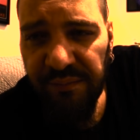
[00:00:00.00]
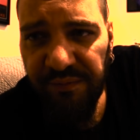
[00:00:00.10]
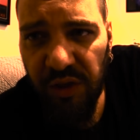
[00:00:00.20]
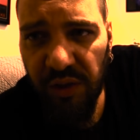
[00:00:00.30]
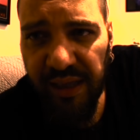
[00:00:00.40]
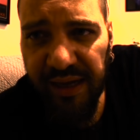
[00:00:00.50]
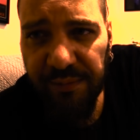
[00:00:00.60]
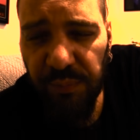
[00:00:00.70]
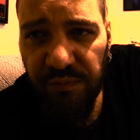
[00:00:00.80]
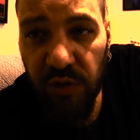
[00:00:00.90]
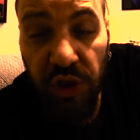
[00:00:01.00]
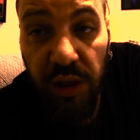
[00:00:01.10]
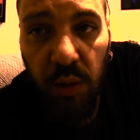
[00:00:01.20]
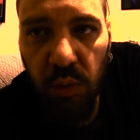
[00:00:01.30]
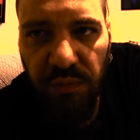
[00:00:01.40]
videoteca più
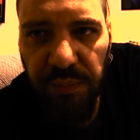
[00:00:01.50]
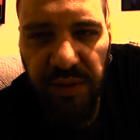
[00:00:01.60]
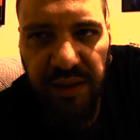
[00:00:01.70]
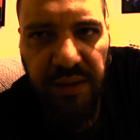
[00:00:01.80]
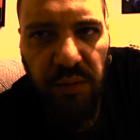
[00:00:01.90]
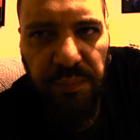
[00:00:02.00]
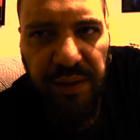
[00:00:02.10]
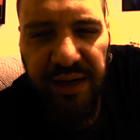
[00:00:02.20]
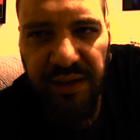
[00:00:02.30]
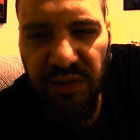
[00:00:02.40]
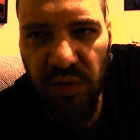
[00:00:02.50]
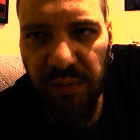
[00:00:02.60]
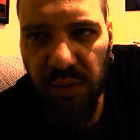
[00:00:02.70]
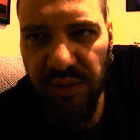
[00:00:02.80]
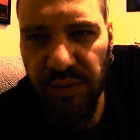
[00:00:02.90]
vicina o dove potrete comprare
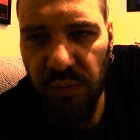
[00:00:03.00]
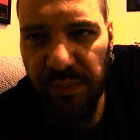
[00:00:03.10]
insomma questo